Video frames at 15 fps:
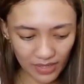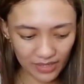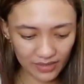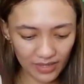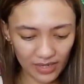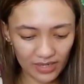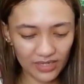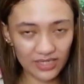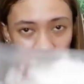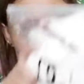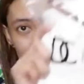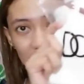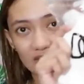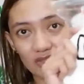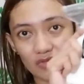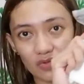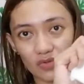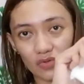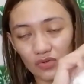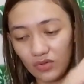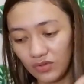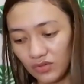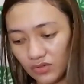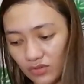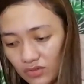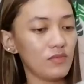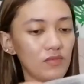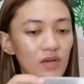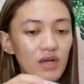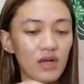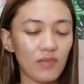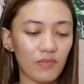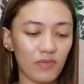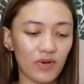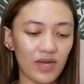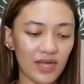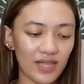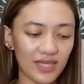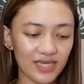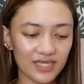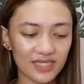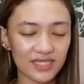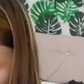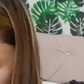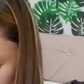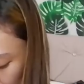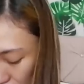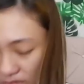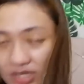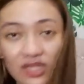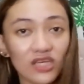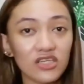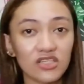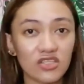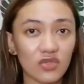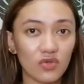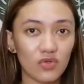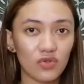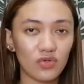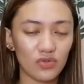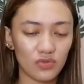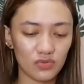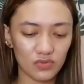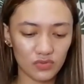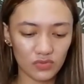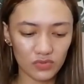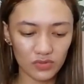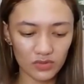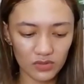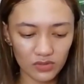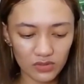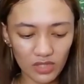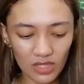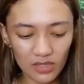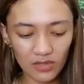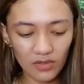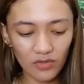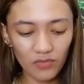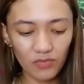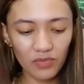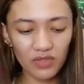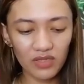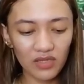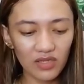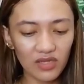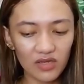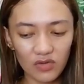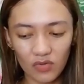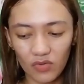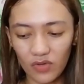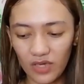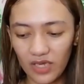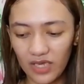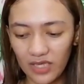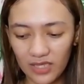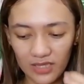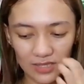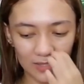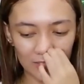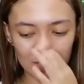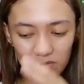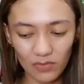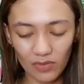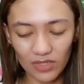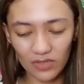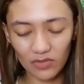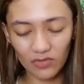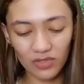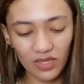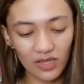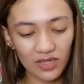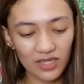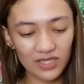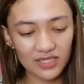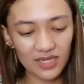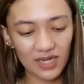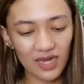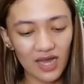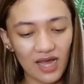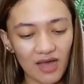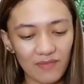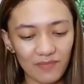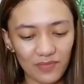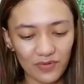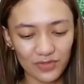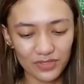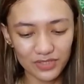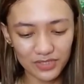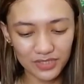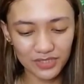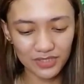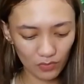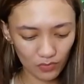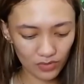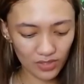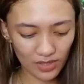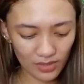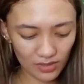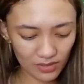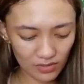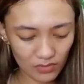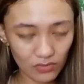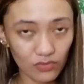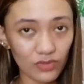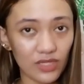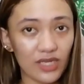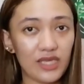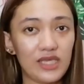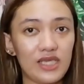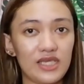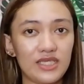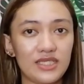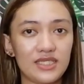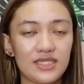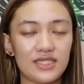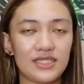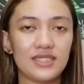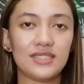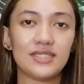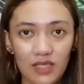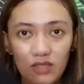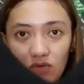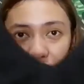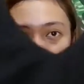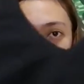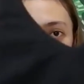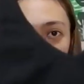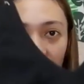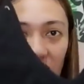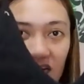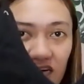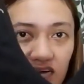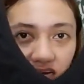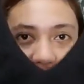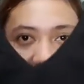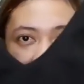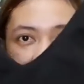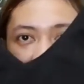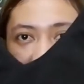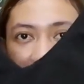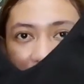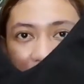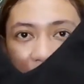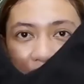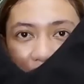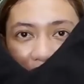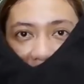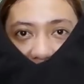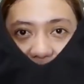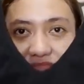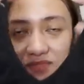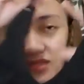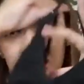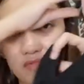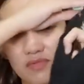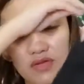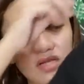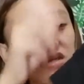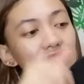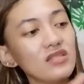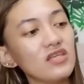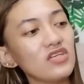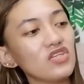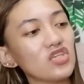product is ito, mga bralette niya. Mura lang to. Tatlo yung binili ko and nasukat ko na yung isa kahapon. Unang kulay is itong black. Yan. Maganda